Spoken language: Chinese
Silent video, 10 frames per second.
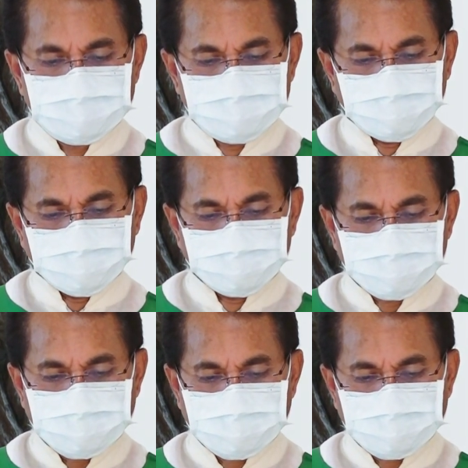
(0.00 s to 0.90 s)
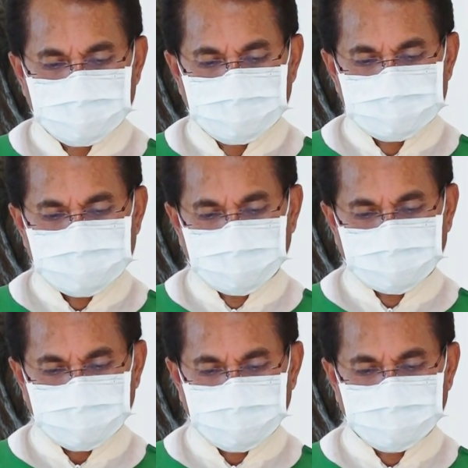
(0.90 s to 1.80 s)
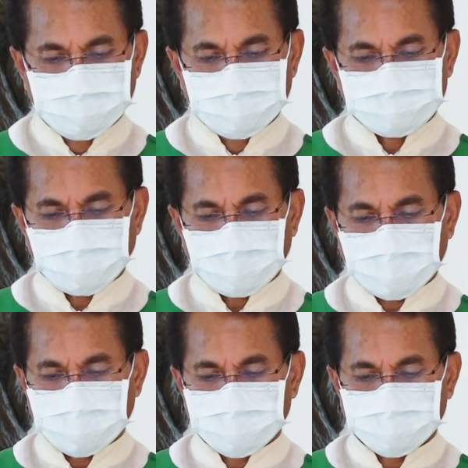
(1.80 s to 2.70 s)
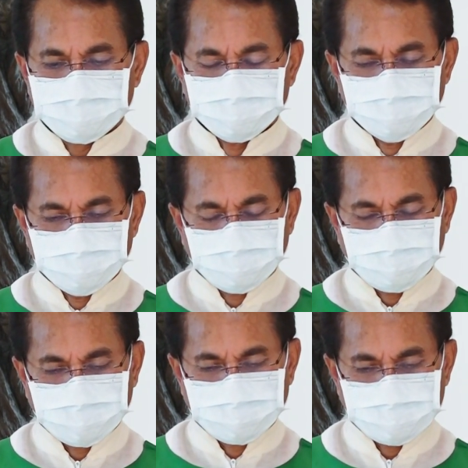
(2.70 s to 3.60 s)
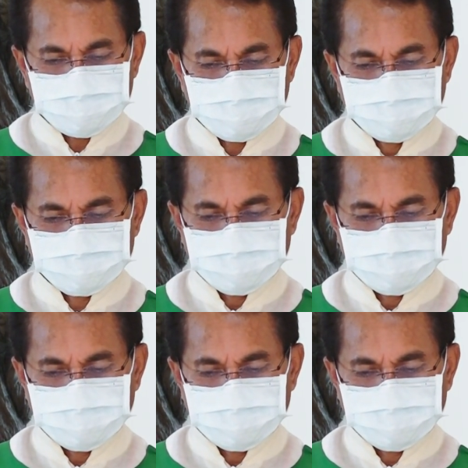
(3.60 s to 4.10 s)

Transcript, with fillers: 主，请以你的宠爱沐浴我们的身